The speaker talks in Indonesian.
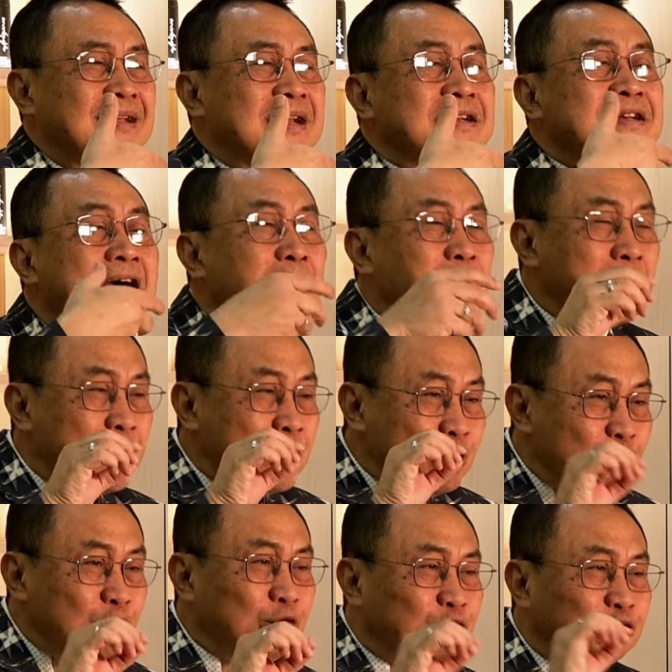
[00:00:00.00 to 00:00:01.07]
dan
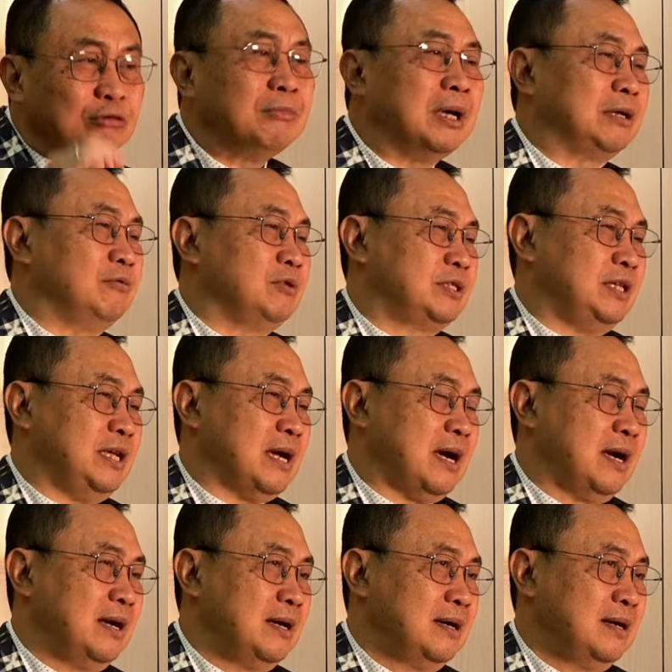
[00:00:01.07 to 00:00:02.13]
menuntun
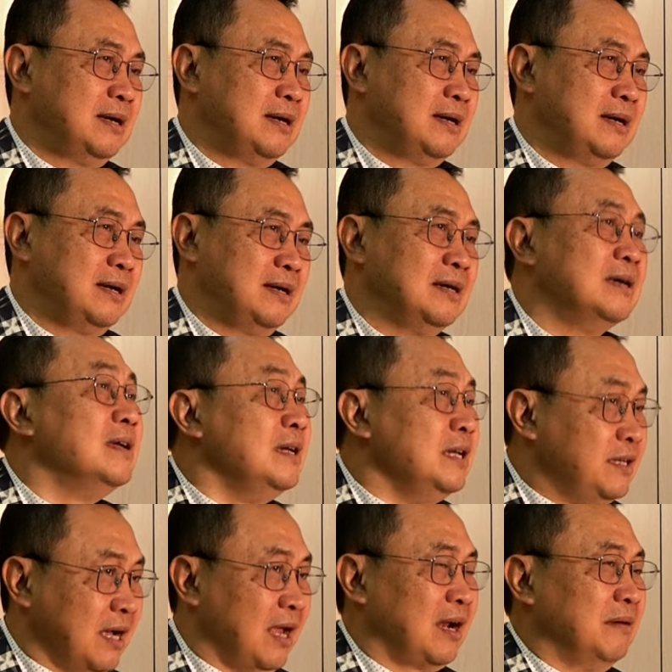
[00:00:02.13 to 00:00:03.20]
manusia di
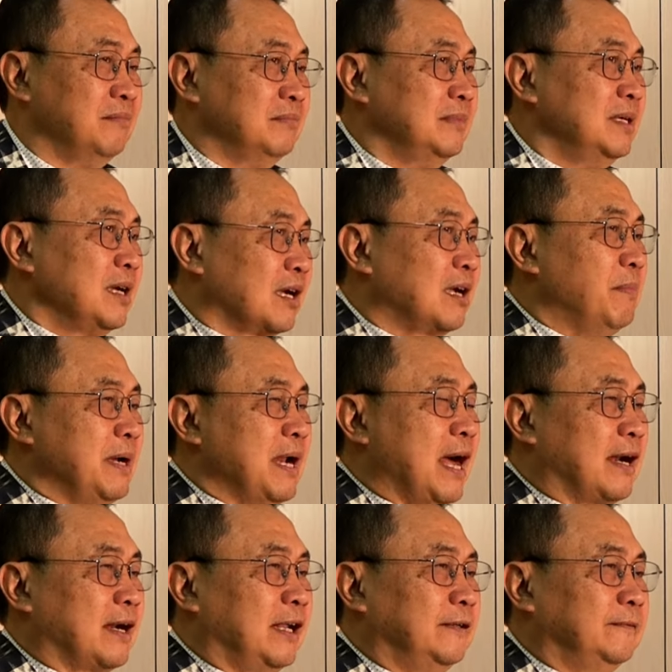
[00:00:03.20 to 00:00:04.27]
dalam
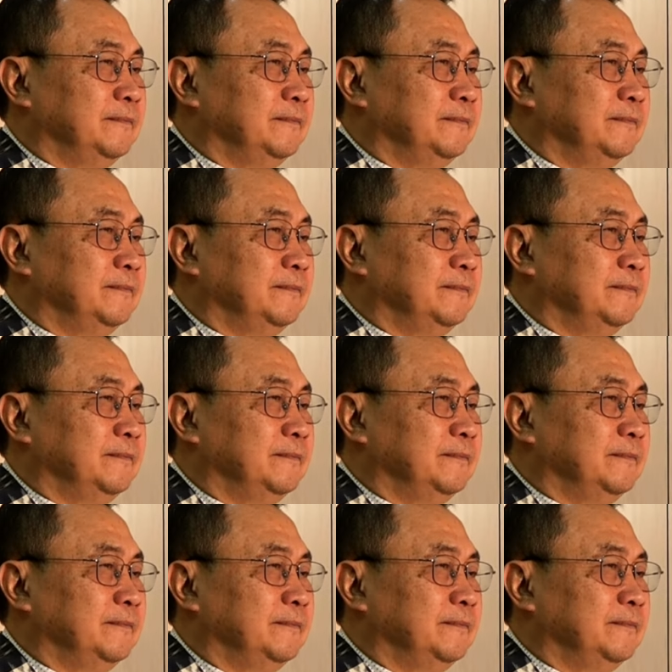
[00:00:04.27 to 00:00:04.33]
kebenaran.